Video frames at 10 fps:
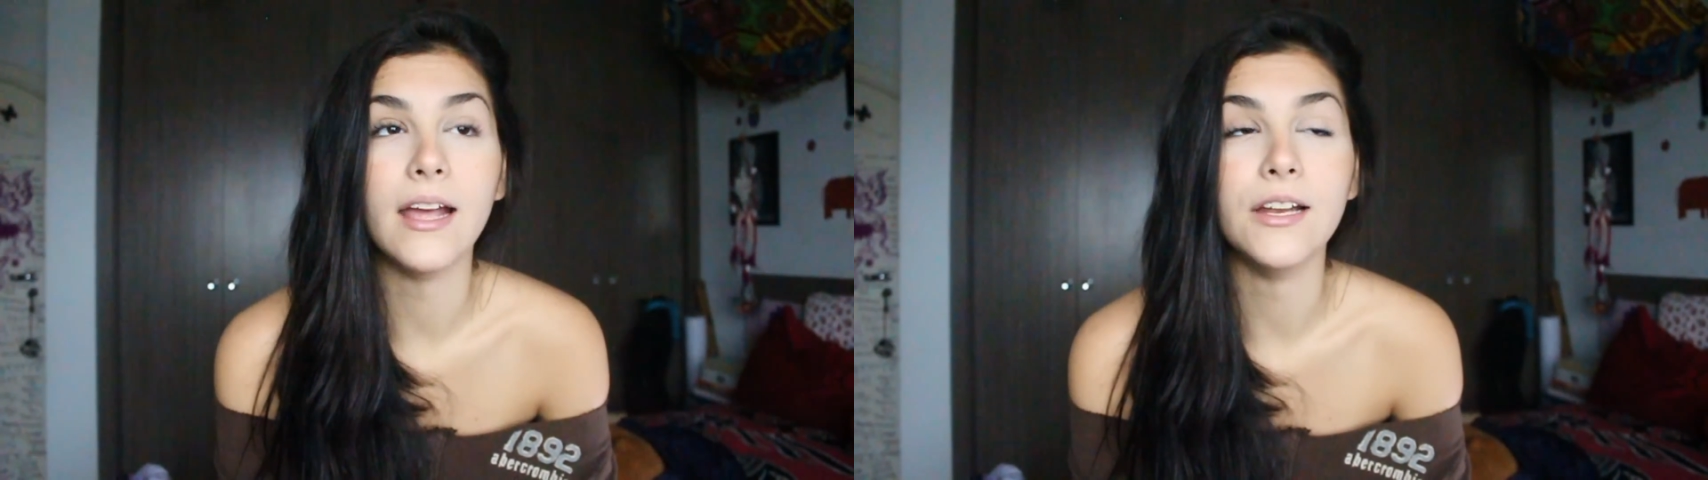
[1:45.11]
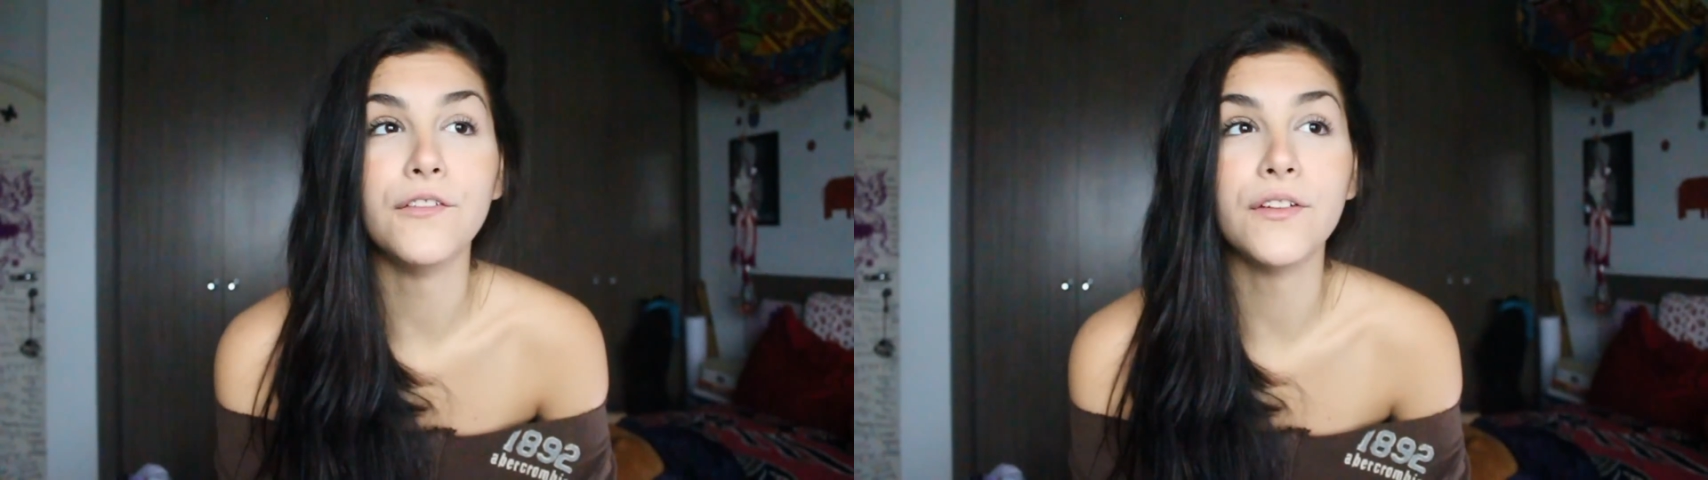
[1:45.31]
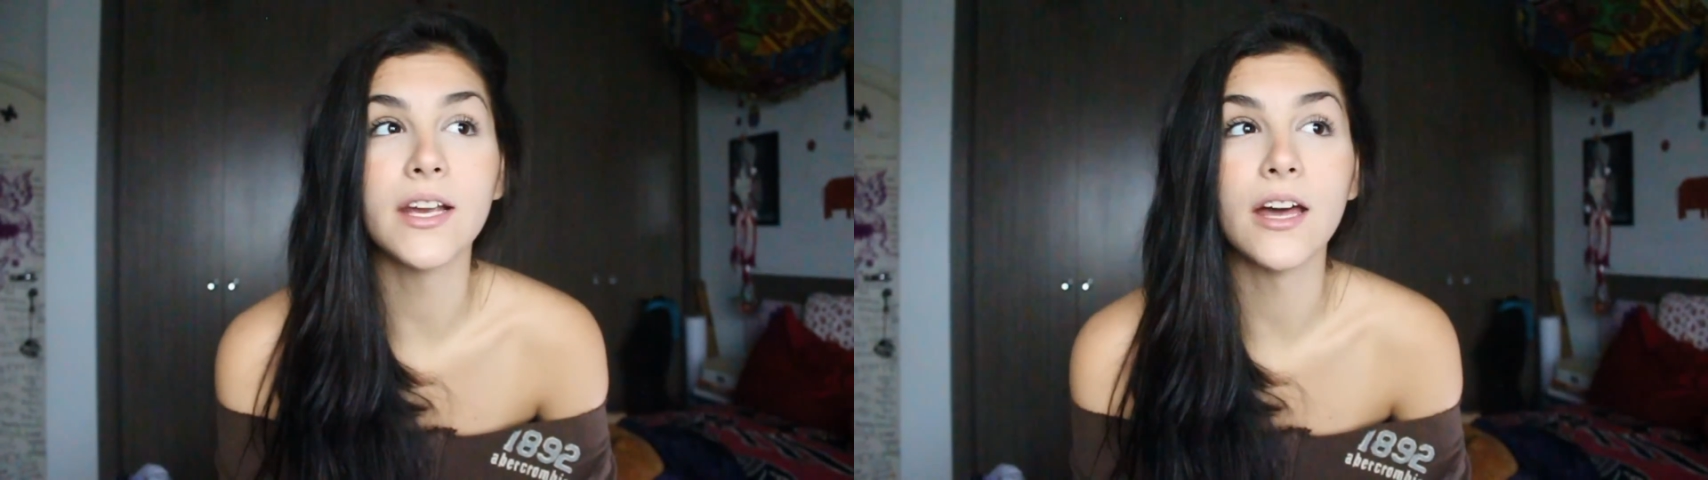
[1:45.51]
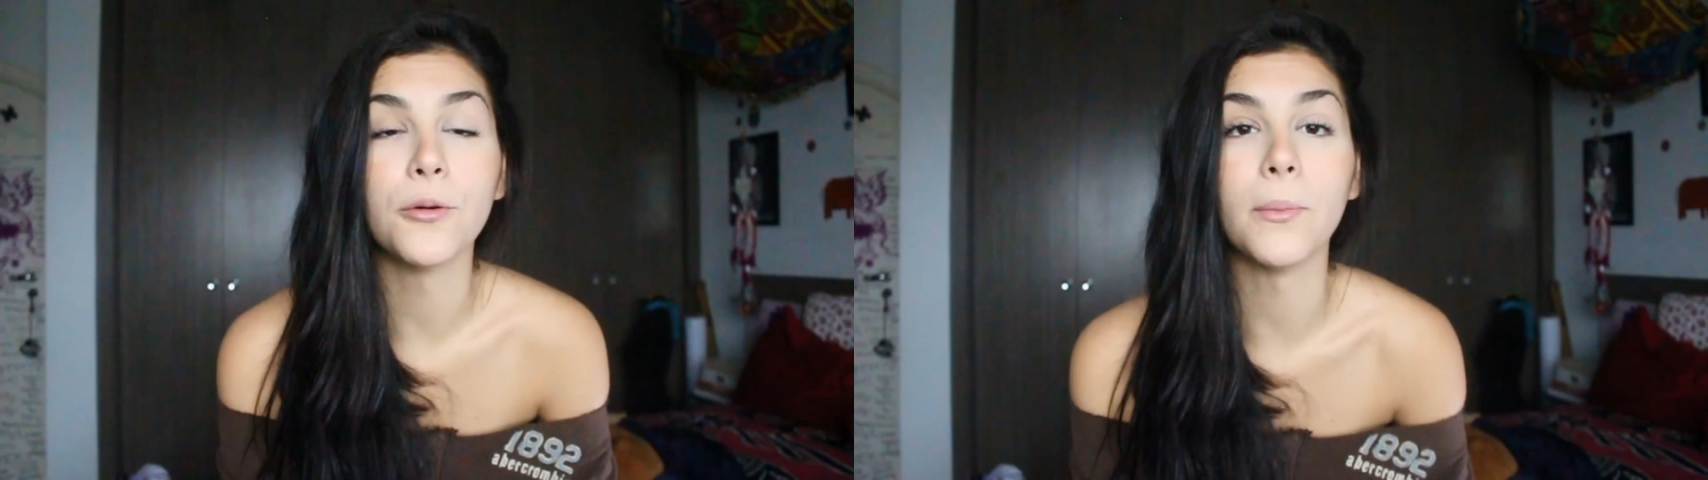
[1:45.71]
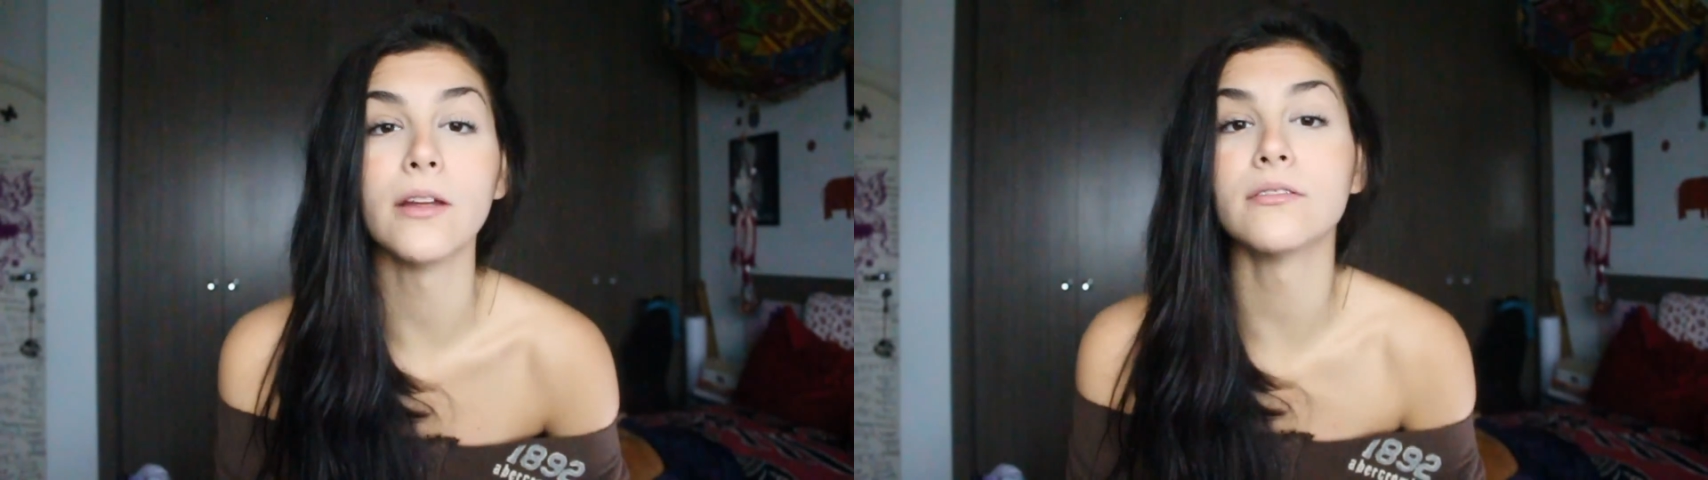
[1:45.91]
ele fica
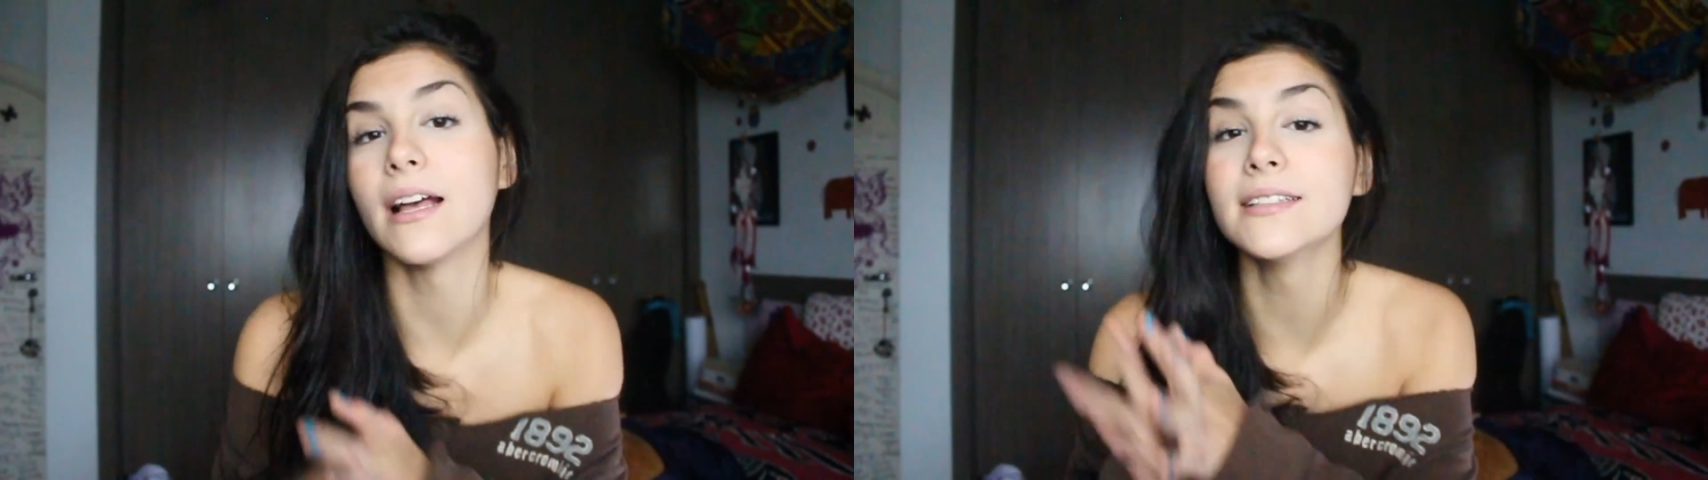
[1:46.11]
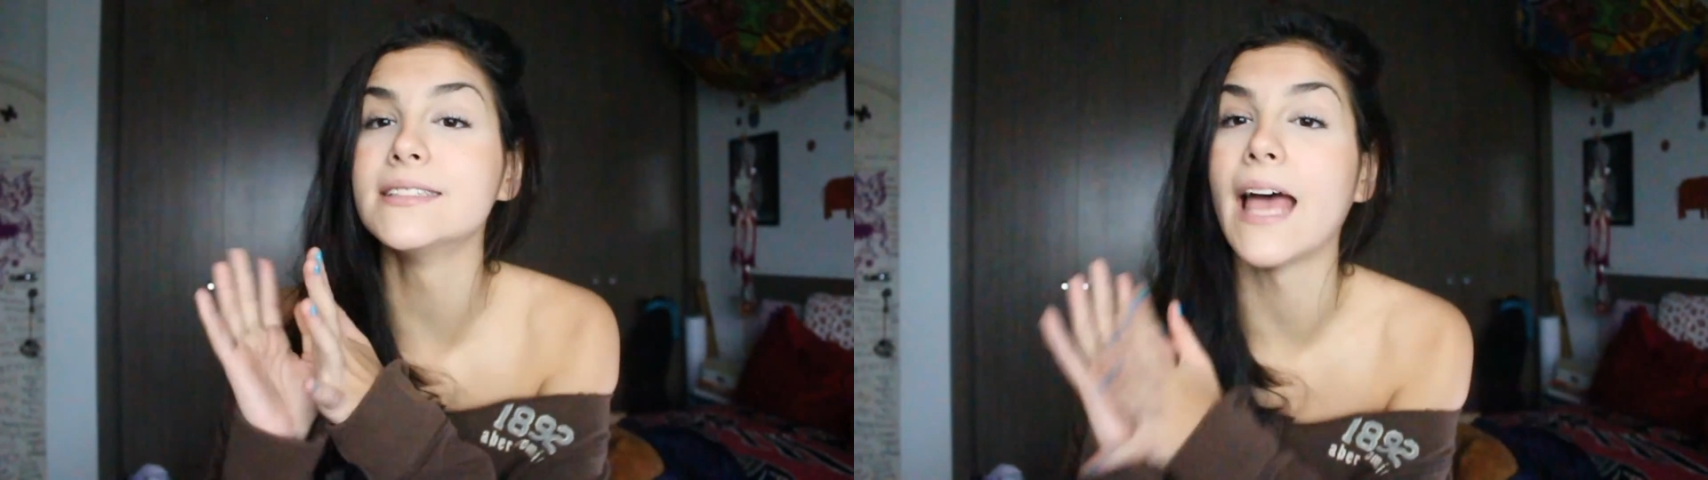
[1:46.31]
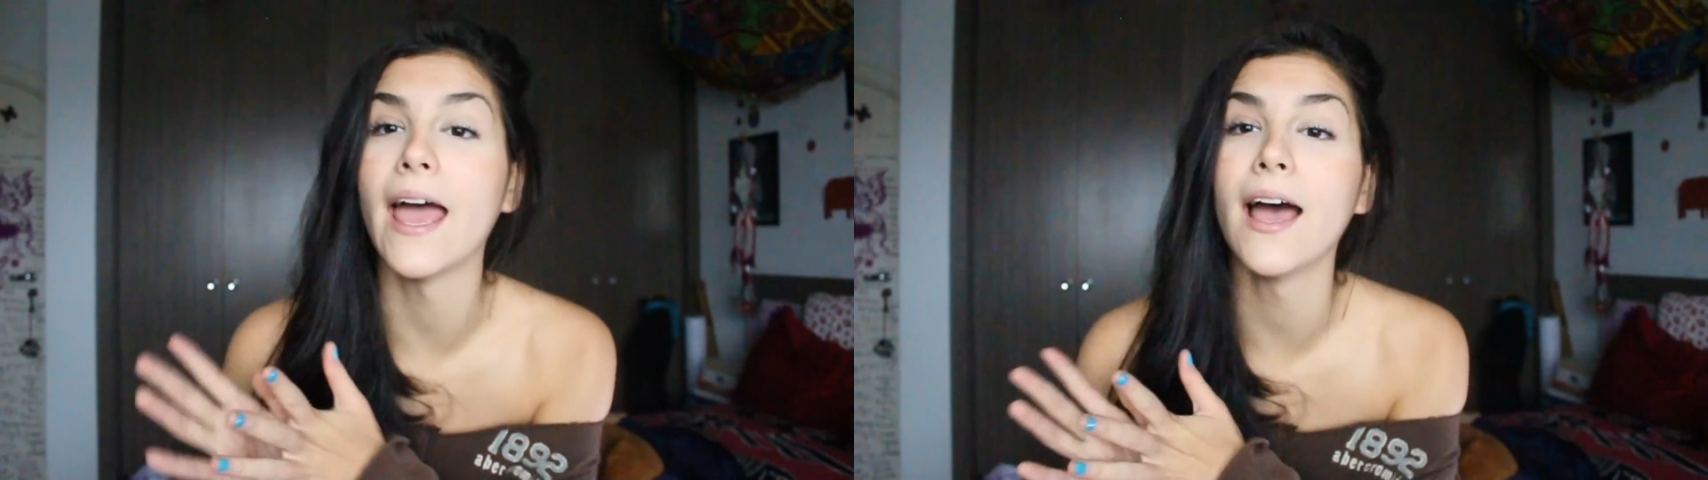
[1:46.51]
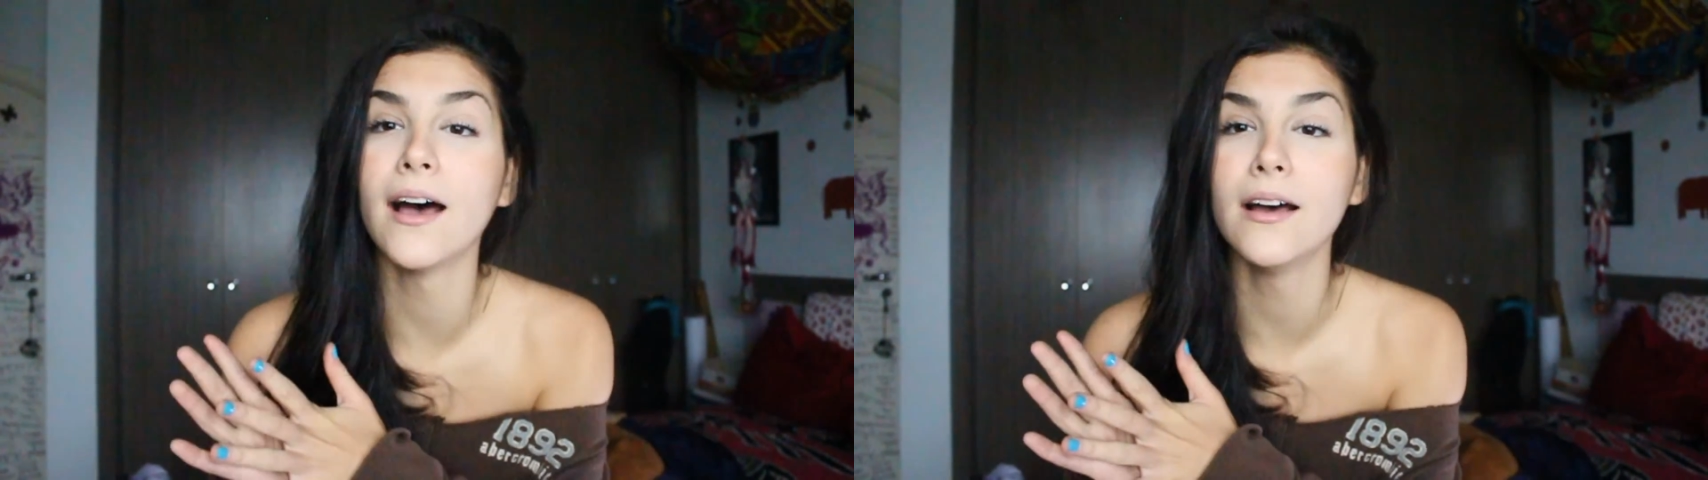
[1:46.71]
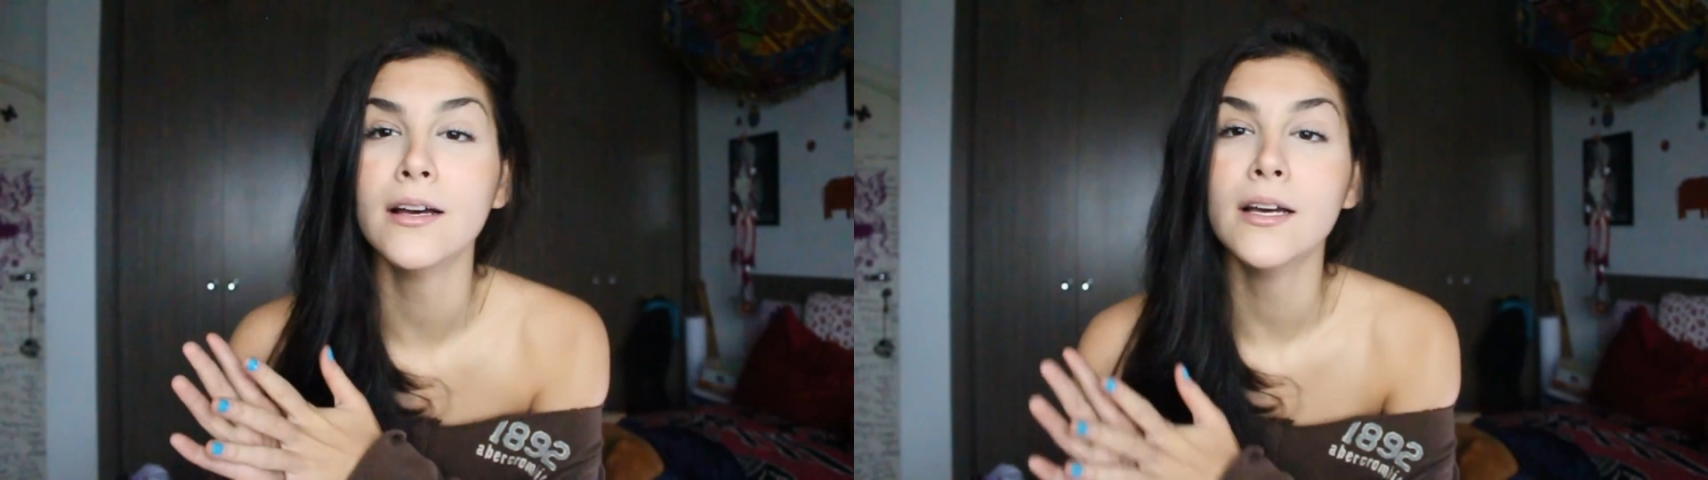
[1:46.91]
no meio da
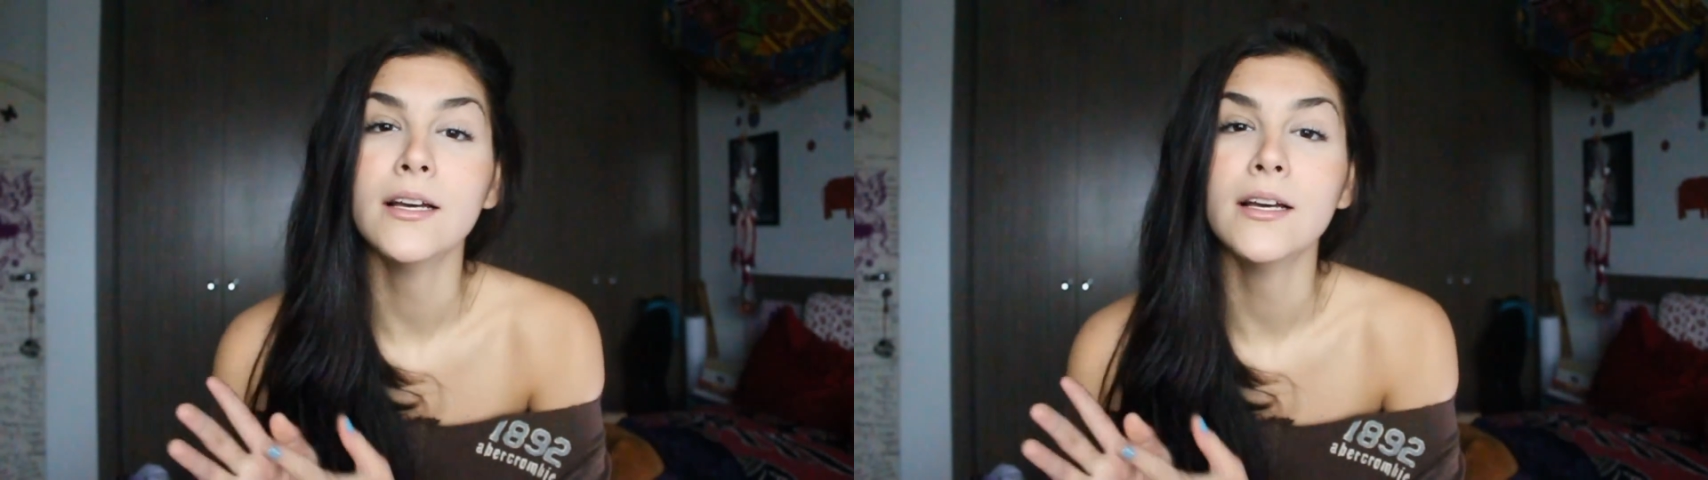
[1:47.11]
serra